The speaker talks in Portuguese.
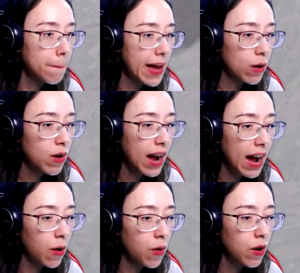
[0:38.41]
Eu pego o
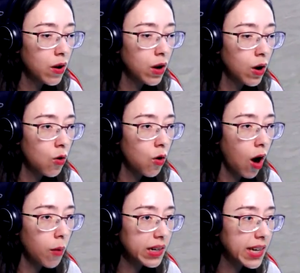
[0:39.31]
carro,
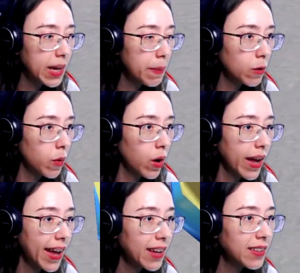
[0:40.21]
como aqui pra não
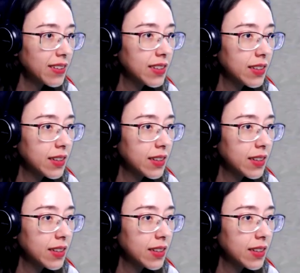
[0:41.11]
morrer,